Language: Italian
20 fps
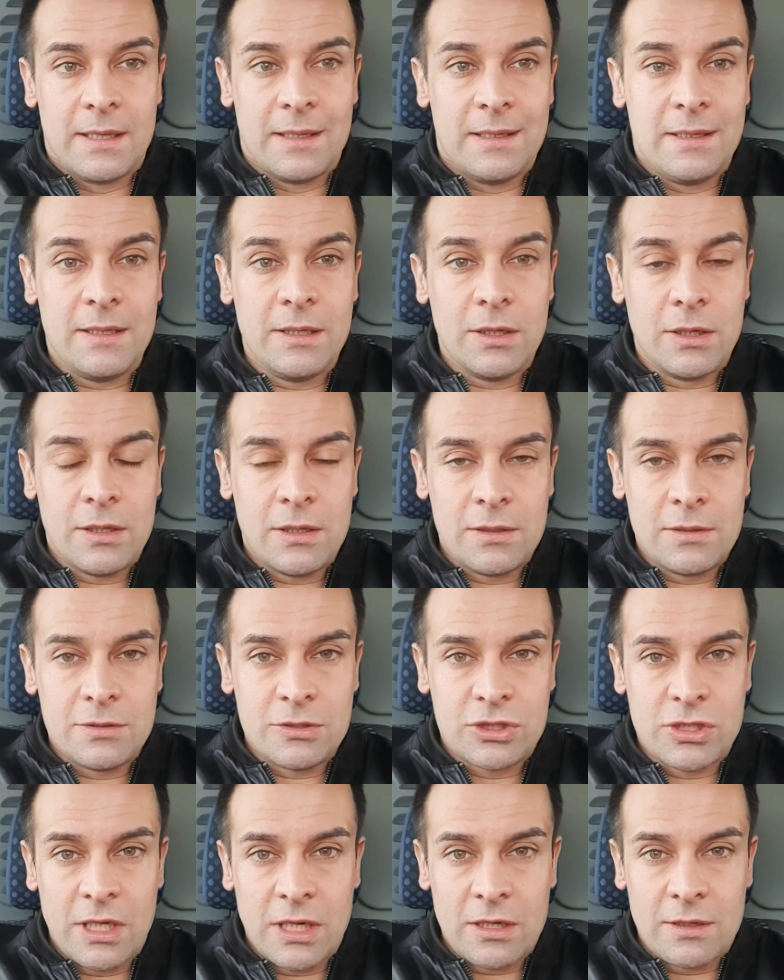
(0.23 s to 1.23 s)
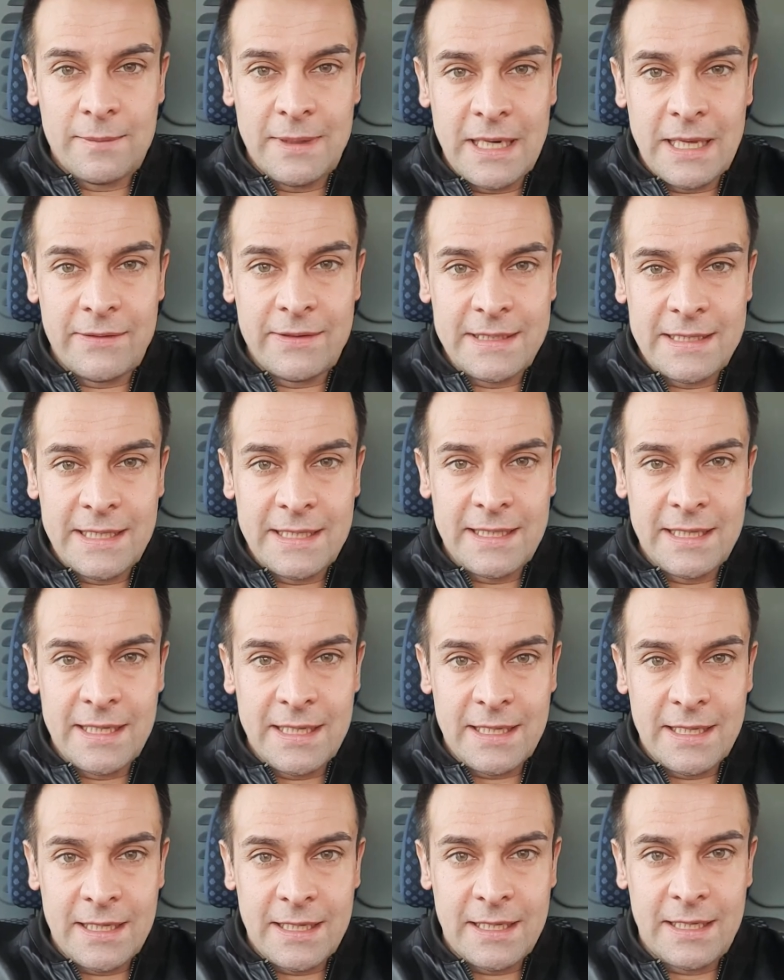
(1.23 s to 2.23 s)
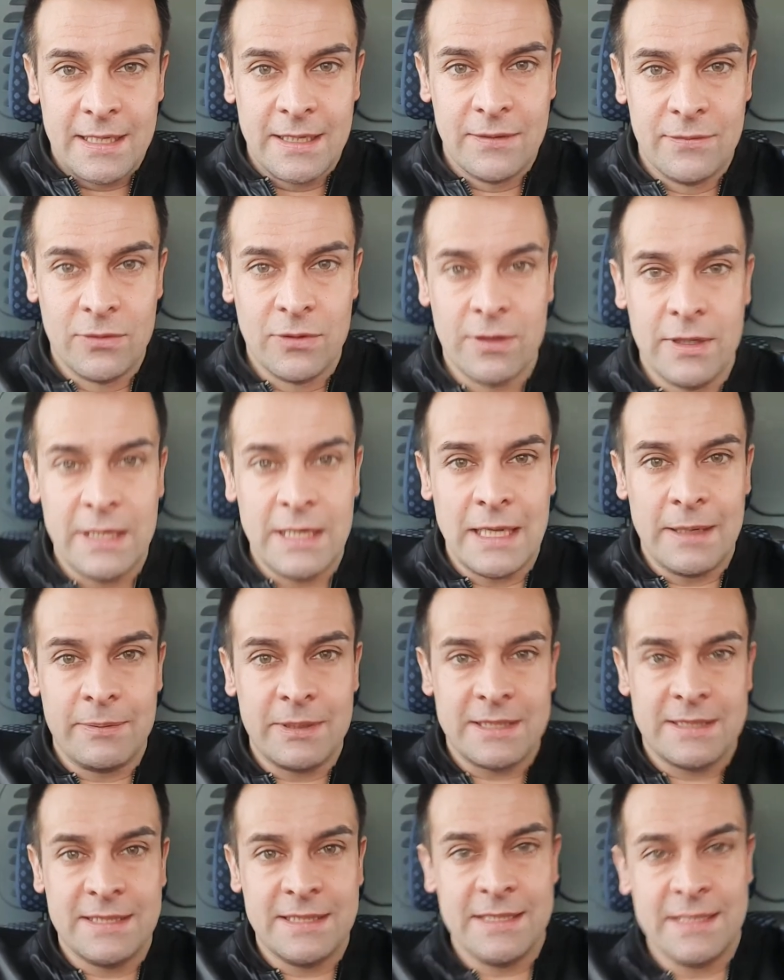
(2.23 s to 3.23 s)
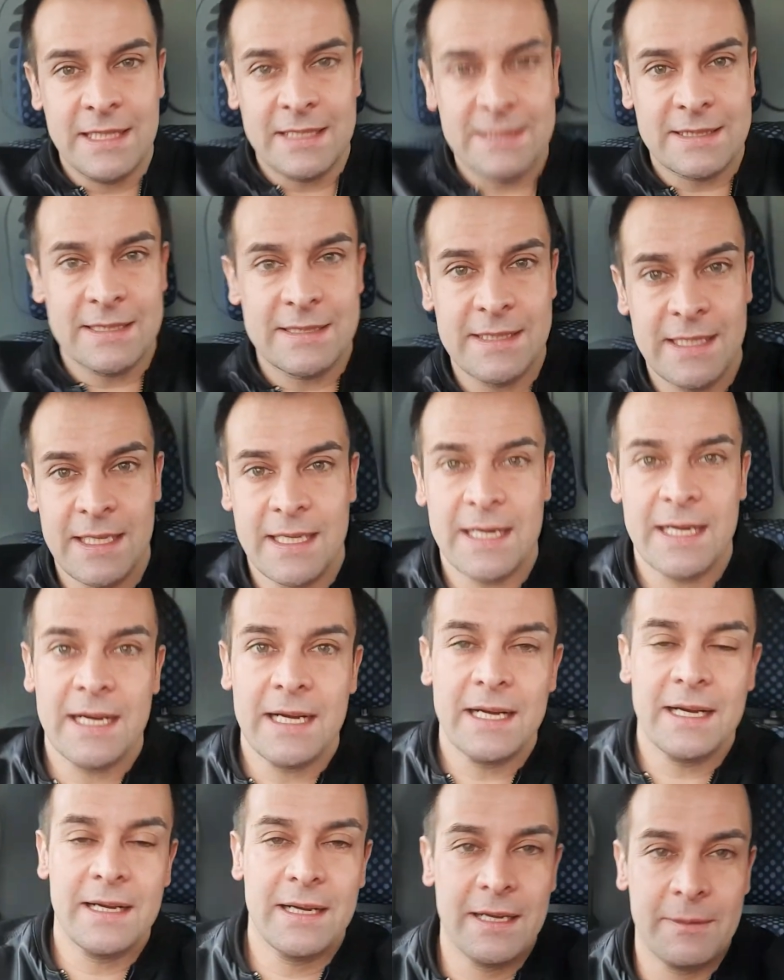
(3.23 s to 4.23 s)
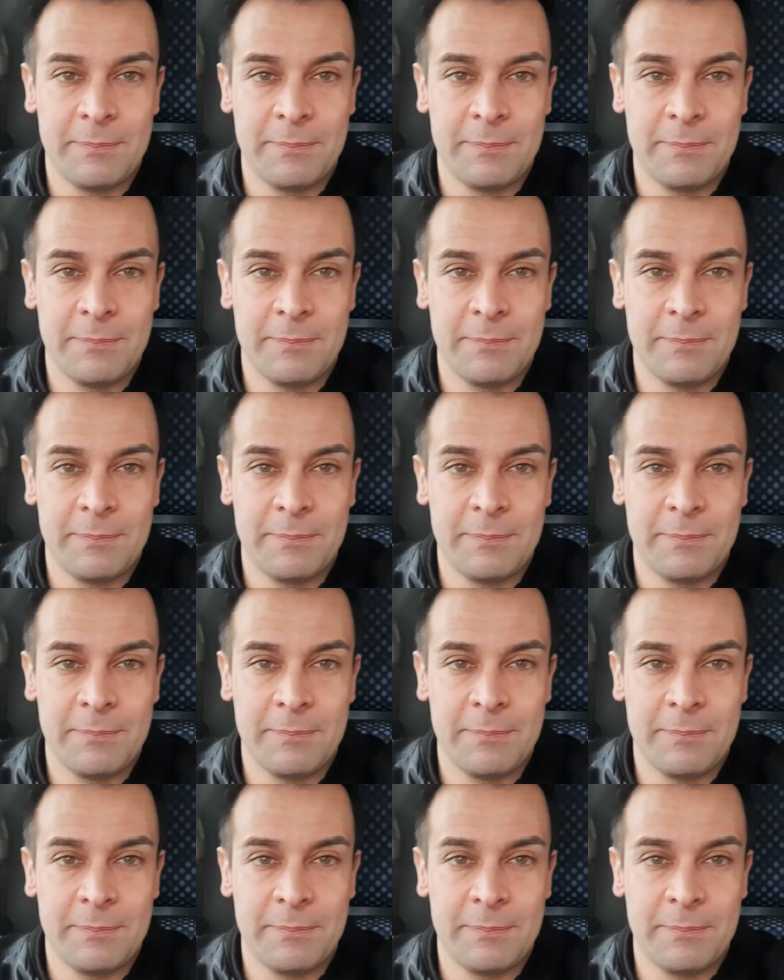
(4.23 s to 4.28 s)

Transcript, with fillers: Io non so come la vedete voi la partita stasera,